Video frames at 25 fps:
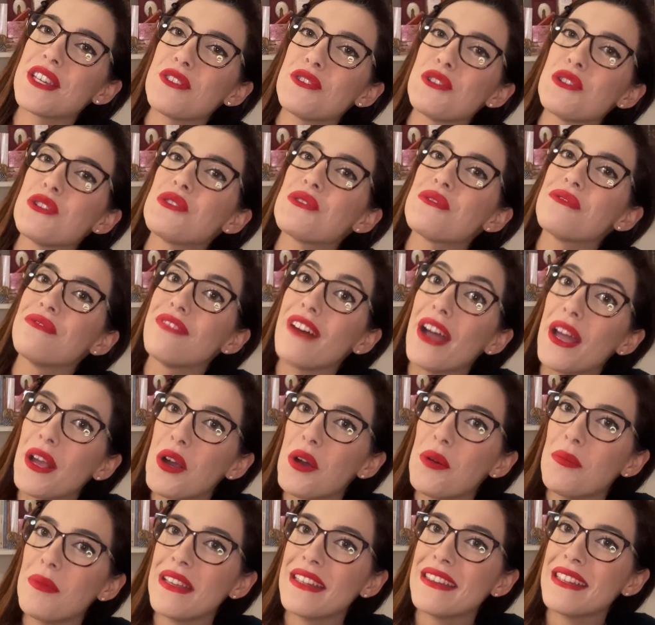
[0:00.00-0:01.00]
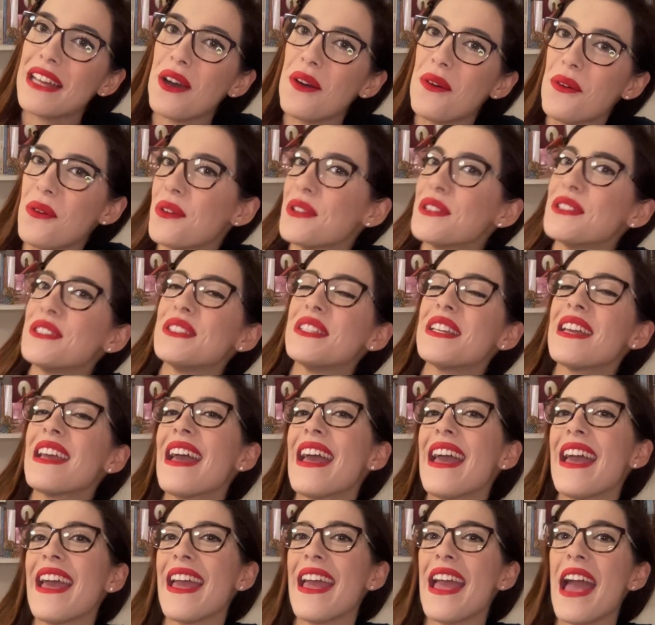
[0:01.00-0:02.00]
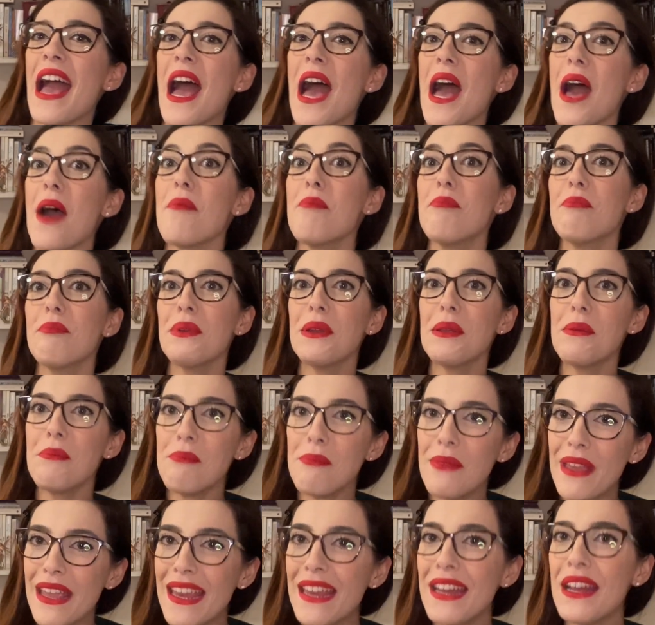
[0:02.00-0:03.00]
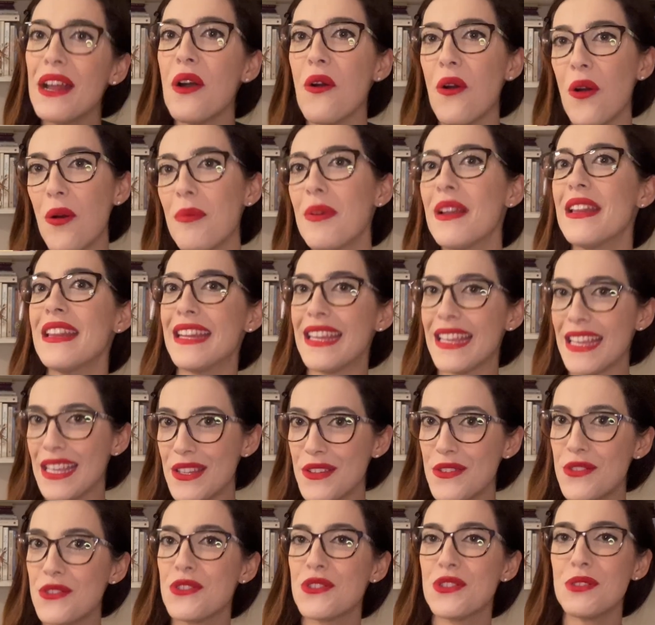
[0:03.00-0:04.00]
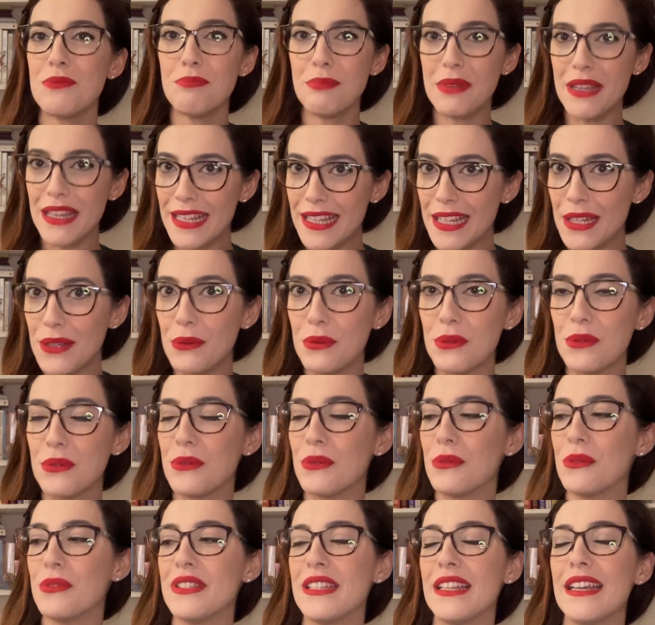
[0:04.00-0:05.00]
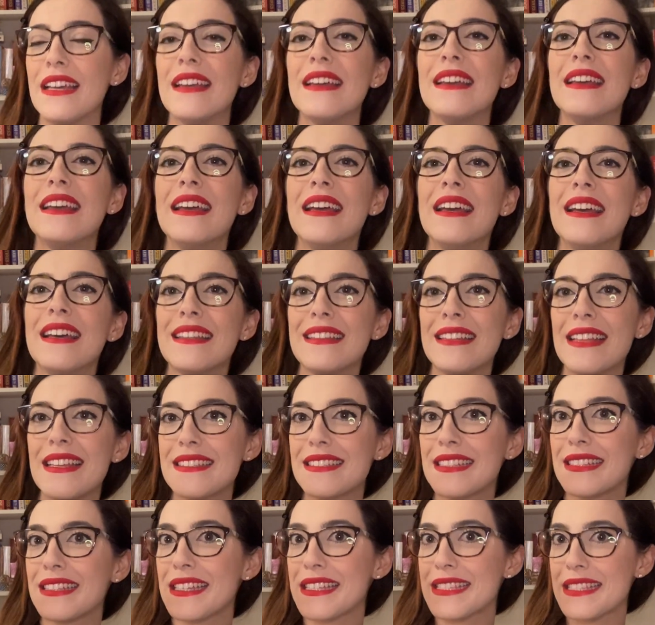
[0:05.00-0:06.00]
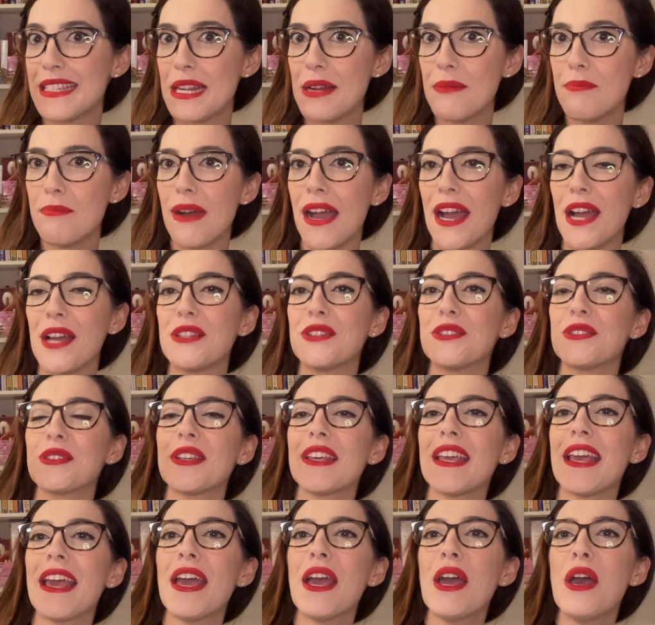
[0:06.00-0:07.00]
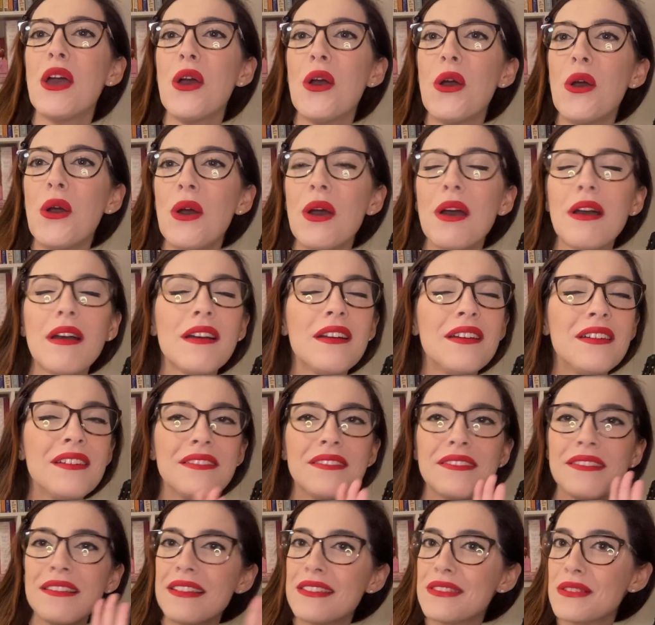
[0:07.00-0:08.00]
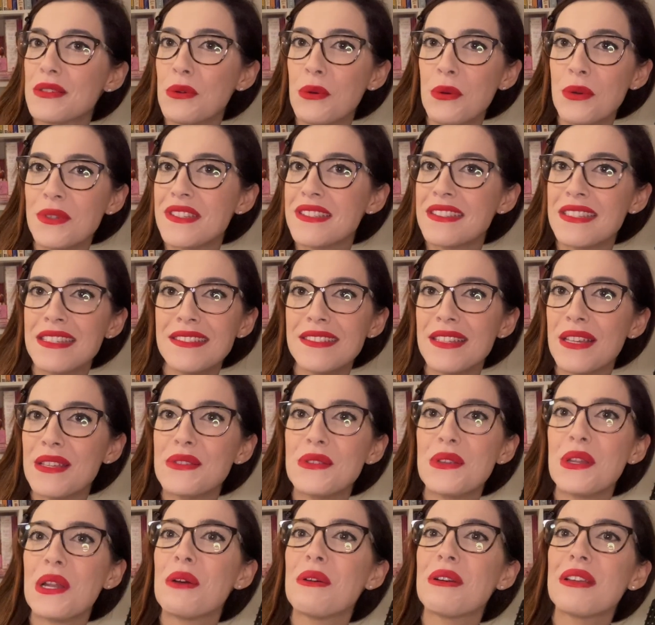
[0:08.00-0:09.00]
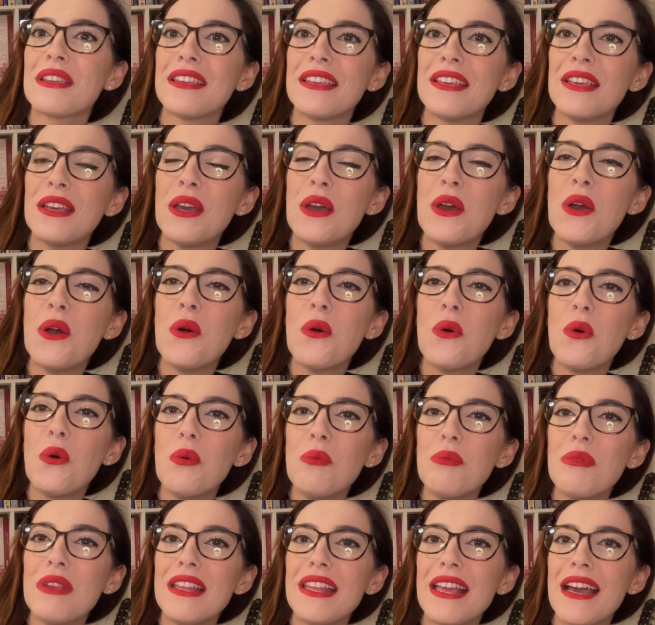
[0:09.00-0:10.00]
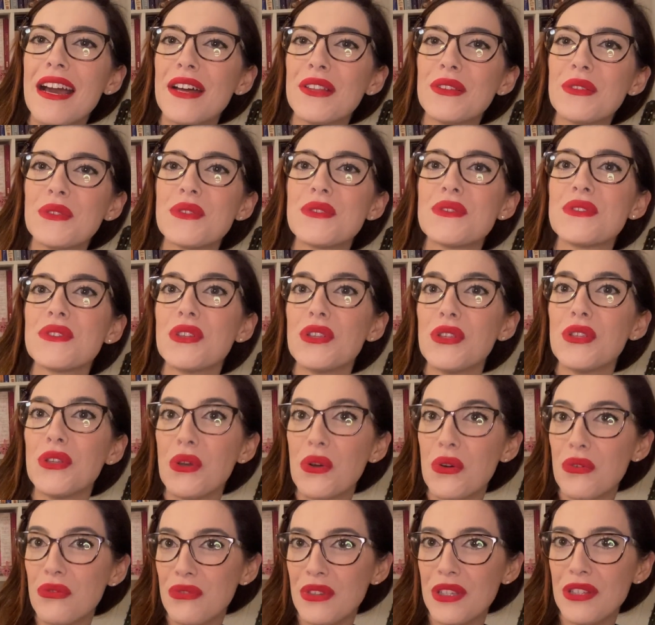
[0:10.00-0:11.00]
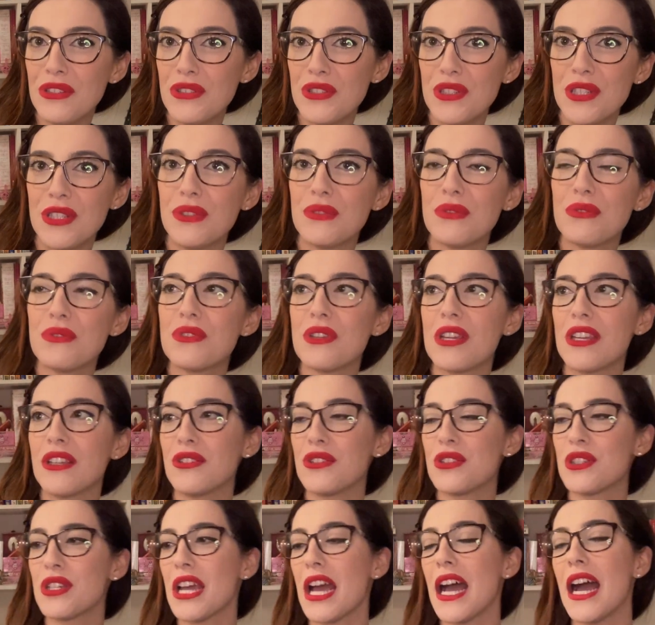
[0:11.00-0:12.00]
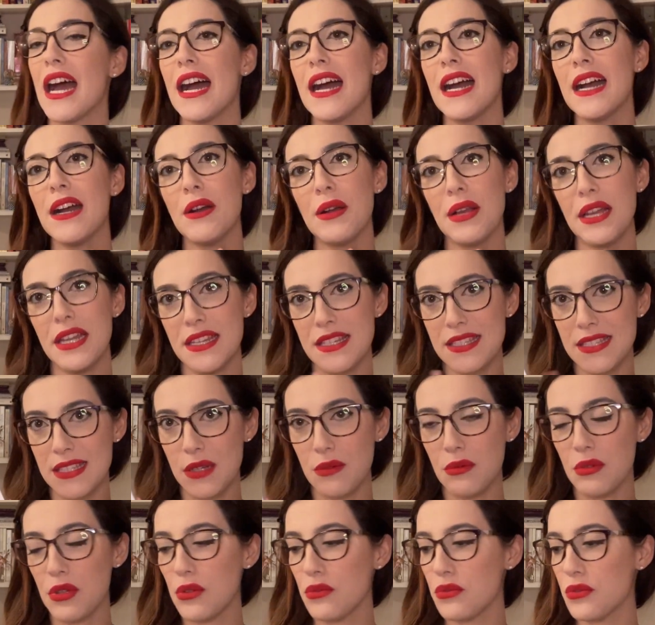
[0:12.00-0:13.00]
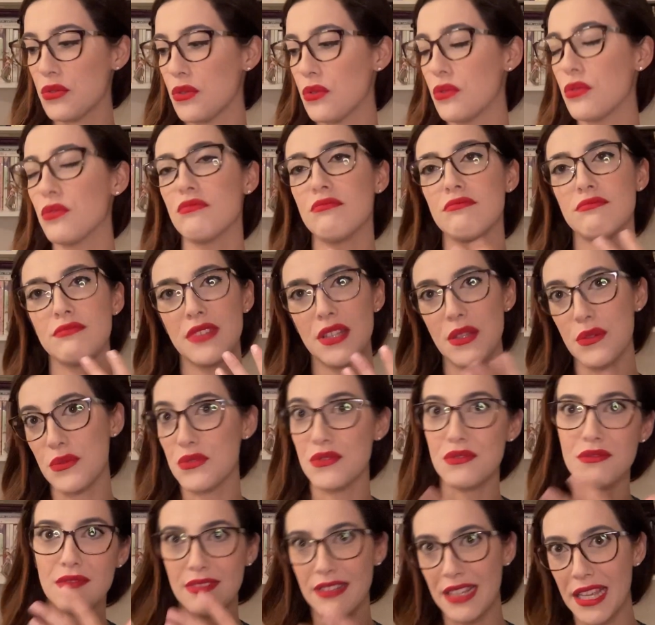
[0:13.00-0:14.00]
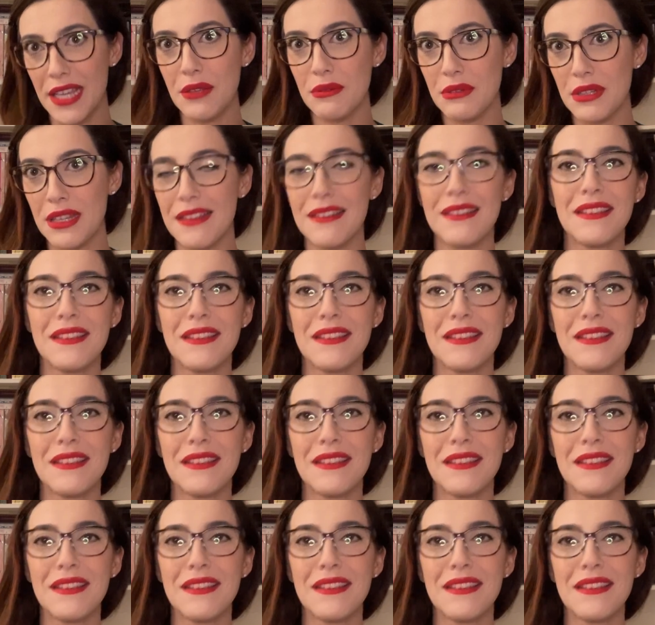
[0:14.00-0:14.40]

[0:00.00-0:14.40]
a gente vai comentar hoje é a primeira obra deste período, né? Dessa terceira parte, que é essa coisa sensacional aqui, Humilhados e Ofendidos, gente. A edição que eu tô, que eu leio, né?